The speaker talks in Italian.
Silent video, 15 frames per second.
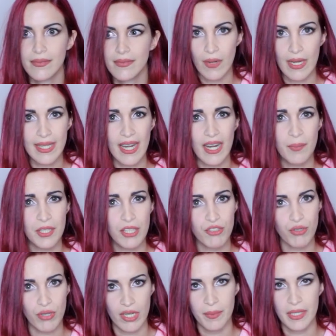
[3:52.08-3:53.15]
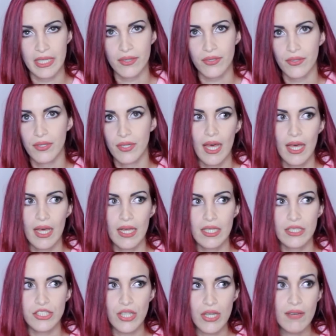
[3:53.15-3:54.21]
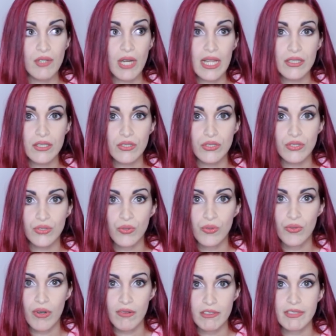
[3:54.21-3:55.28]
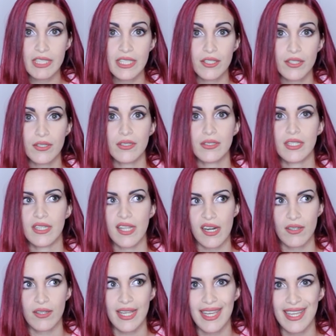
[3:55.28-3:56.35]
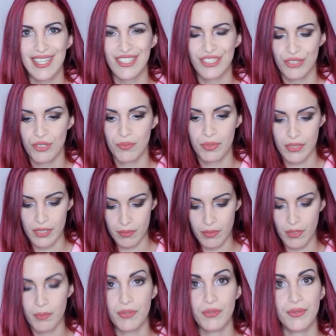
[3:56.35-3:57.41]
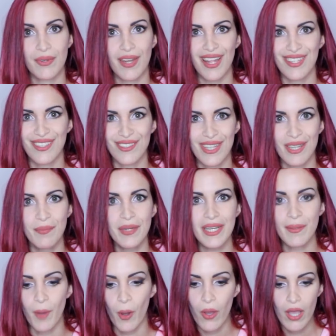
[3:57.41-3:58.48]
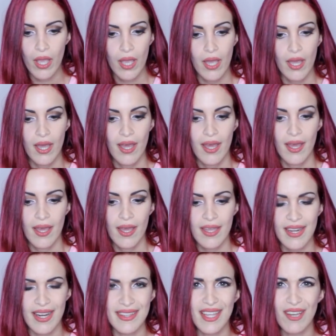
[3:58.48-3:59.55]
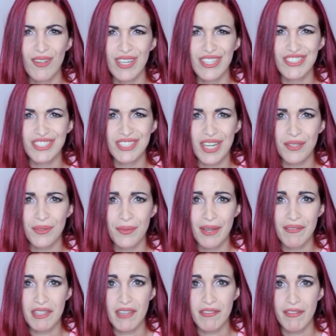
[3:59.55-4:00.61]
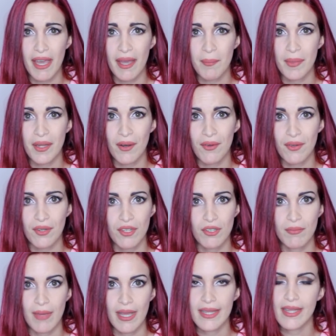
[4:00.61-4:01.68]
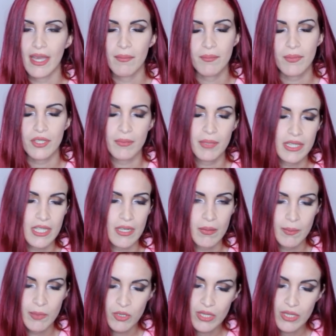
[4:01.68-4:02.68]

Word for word: qualche rapido aggiornamento. Eh, sto lavorando sul nuovo video di Dragon Age dopo tipo più di un anno dal primo. In realtà l'ho registrato una vita fa, però non ho mai tempo di mettermi a